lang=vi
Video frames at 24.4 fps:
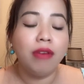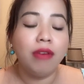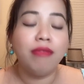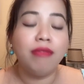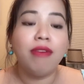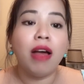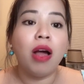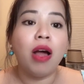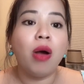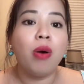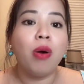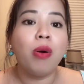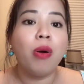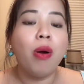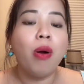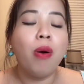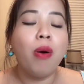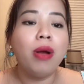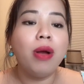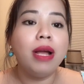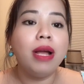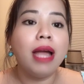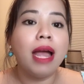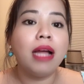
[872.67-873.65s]
và họ
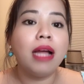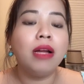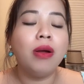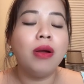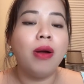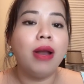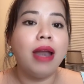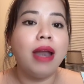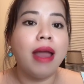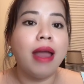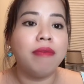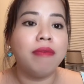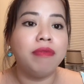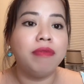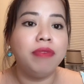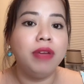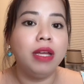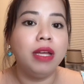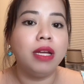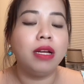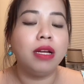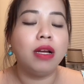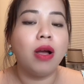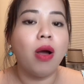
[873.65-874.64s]
cố gắng họ làm
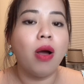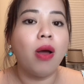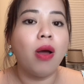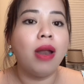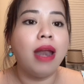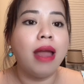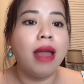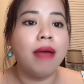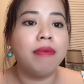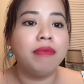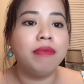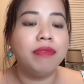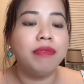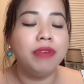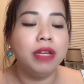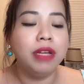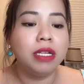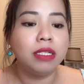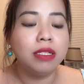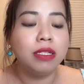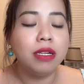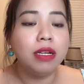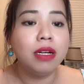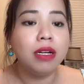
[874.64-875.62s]
việc họ làm
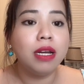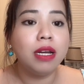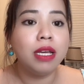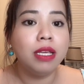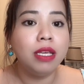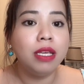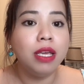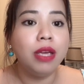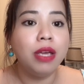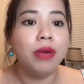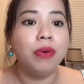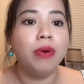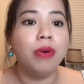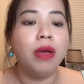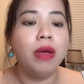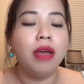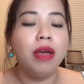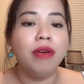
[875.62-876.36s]
việc rất là nhiều